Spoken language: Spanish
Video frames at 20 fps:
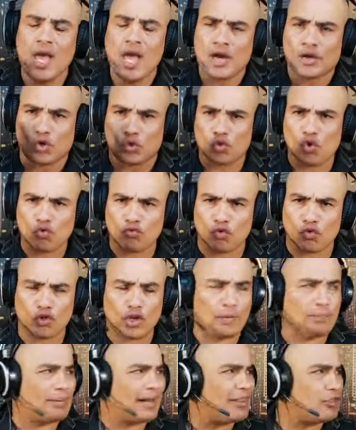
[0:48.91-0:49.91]
Rodolfo
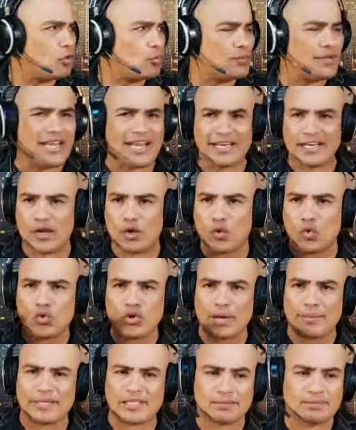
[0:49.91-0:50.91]
del Prado viene
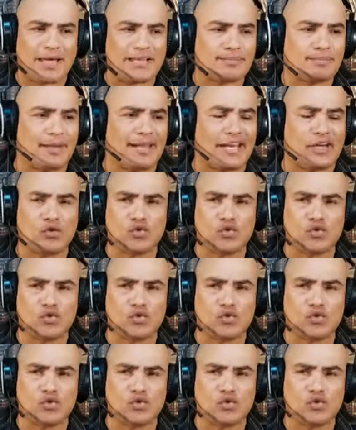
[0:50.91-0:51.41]
una vez más para